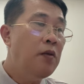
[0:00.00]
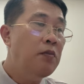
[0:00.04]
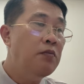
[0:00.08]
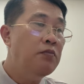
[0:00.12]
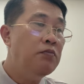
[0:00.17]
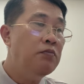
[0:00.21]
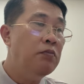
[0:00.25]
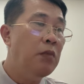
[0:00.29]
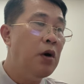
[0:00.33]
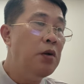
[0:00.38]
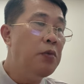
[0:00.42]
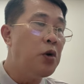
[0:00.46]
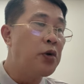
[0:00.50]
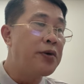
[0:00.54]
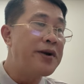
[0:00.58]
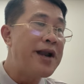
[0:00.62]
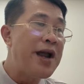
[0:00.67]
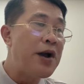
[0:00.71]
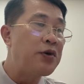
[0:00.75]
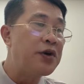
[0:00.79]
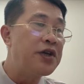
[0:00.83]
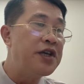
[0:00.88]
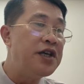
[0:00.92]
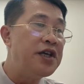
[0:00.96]
Mỗi một
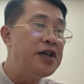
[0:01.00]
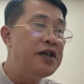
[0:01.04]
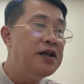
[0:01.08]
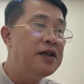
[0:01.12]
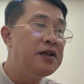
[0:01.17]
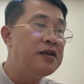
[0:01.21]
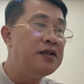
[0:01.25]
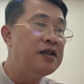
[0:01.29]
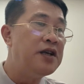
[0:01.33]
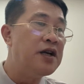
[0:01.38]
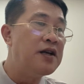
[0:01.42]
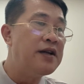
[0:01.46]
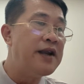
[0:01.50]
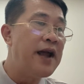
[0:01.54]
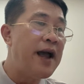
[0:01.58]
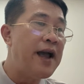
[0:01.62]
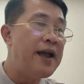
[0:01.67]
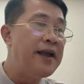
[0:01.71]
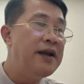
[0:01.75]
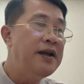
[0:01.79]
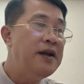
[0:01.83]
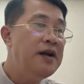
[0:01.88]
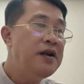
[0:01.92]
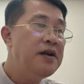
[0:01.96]
đao kia dừng lại,
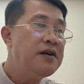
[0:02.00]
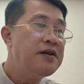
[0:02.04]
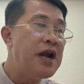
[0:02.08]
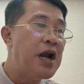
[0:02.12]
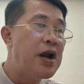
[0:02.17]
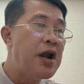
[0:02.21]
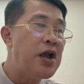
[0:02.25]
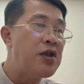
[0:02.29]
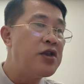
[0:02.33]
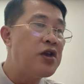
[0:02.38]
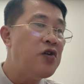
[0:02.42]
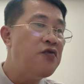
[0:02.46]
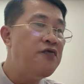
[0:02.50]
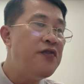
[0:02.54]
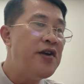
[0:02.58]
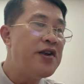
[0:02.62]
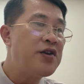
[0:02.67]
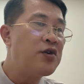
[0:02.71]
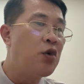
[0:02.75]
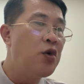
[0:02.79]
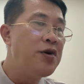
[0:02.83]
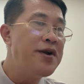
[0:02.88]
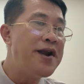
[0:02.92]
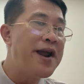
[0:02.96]
đây là dấu vết
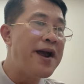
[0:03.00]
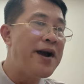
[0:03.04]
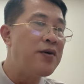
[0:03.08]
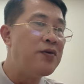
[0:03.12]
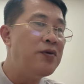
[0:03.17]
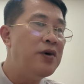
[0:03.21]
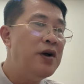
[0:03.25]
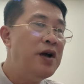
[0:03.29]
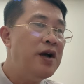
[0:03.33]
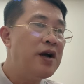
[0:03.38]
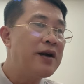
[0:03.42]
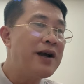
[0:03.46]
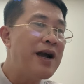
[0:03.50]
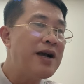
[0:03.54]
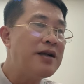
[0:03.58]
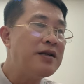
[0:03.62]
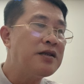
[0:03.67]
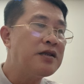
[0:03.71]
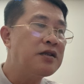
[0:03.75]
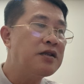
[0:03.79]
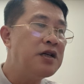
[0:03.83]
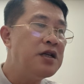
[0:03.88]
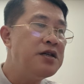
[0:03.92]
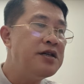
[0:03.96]
của đạo, khắc
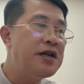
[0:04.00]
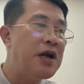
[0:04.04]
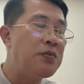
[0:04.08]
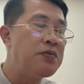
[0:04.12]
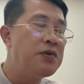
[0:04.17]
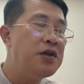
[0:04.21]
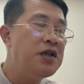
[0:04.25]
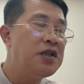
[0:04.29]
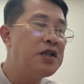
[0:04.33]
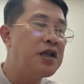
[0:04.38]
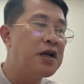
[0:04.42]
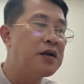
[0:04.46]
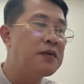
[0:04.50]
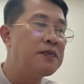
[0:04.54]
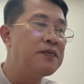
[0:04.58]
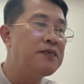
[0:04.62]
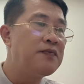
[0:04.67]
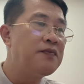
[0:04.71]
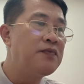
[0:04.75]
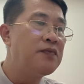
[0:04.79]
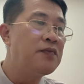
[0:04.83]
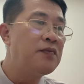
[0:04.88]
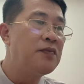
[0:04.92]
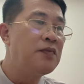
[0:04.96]
sinh đẹp như thật.
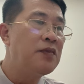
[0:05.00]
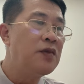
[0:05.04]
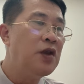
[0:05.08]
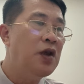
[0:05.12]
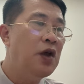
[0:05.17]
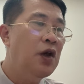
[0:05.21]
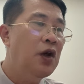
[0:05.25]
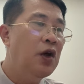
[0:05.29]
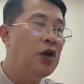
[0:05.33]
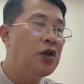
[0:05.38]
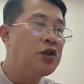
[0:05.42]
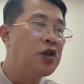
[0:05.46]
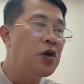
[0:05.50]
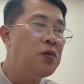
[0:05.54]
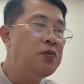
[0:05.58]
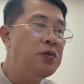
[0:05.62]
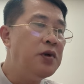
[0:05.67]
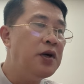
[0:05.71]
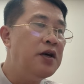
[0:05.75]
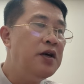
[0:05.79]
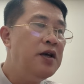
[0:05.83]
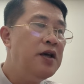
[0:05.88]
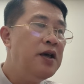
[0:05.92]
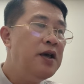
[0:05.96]
Chúng
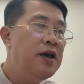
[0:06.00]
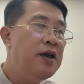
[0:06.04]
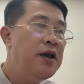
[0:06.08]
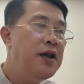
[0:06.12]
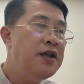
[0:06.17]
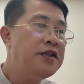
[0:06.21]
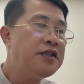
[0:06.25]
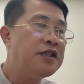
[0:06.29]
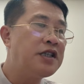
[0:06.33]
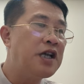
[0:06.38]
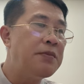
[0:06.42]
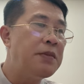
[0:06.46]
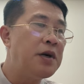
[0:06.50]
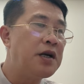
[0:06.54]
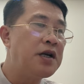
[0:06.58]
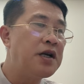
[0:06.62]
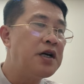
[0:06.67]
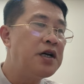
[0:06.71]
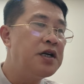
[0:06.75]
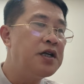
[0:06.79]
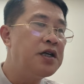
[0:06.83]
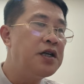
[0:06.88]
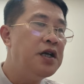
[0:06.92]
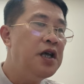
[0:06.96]
nữ hít sâu một
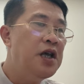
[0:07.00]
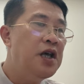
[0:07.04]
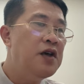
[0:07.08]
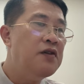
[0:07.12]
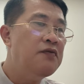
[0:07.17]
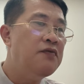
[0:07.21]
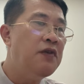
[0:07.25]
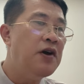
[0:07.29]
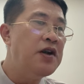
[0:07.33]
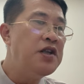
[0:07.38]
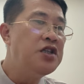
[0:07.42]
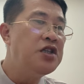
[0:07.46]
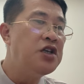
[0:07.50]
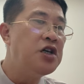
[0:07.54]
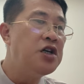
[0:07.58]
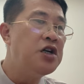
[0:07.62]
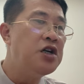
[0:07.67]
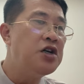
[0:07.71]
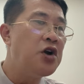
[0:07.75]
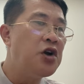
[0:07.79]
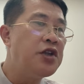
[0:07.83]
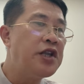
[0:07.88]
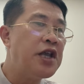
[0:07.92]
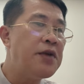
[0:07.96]
hơi, vẫn chưa
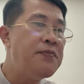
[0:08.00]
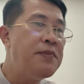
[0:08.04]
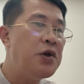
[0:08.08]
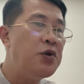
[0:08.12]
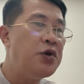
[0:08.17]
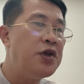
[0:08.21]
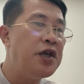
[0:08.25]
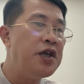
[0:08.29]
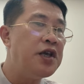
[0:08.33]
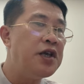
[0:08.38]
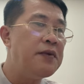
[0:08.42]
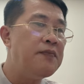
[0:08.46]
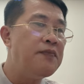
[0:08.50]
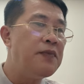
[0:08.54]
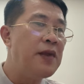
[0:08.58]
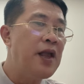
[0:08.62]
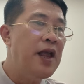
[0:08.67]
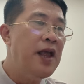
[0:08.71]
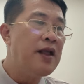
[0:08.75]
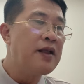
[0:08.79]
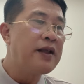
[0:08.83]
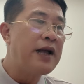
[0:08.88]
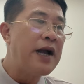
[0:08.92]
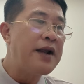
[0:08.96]
nói thêm điều gì.
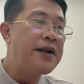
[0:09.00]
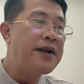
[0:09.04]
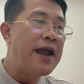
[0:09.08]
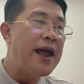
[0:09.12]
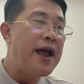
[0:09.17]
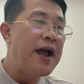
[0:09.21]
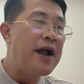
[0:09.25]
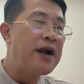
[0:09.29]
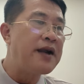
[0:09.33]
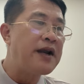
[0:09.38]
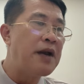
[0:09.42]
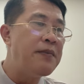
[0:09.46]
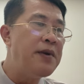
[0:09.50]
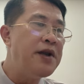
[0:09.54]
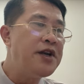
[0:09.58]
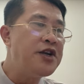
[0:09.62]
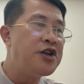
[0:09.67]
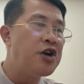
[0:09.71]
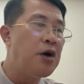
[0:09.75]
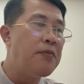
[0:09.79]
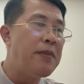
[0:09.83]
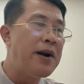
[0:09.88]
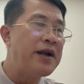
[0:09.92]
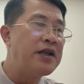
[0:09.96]
Các nàng đã biết
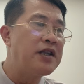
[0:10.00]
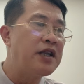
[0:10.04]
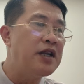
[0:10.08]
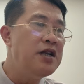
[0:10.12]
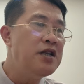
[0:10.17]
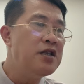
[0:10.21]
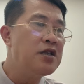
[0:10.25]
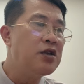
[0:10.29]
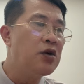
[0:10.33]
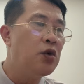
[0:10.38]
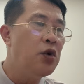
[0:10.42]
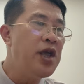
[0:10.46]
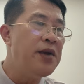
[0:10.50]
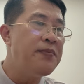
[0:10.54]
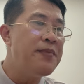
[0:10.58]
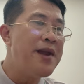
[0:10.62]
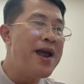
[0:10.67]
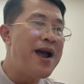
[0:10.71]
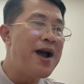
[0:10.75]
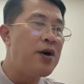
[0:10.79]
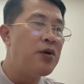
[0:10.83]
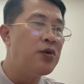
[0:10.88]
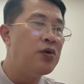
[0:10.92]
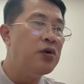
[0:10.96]
rõ bản tính của Diệp
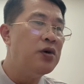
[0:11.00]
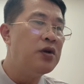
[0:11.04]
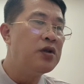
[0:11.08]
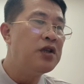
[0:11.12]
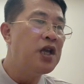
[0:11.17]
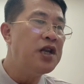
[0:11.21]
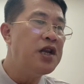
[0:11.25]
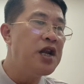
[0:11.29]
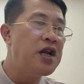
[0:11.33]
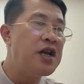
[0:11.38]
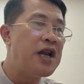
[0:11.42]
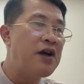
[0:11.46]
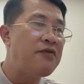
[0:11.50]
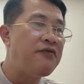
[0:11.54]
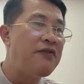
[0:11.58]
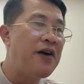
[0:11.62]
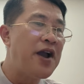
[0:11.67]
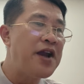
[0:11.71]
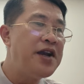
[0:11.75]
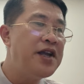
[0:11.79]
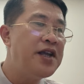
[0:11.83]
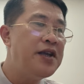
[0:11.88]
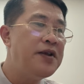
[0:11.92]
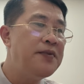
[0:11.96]
Đào nhất định là
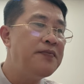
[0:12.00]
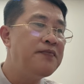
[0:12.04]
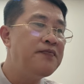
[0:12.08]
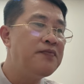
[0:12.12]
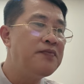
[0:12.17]
phải đi.